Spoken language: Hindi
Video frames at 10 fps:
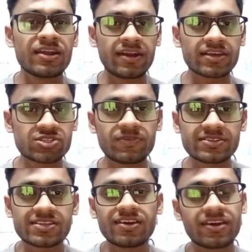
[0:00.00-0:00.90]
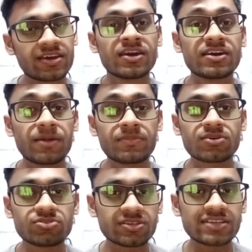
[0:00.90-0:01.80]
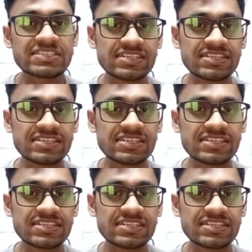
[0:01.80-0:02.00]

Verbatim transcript: नेक्स्ट वीक से एक अपना खुद का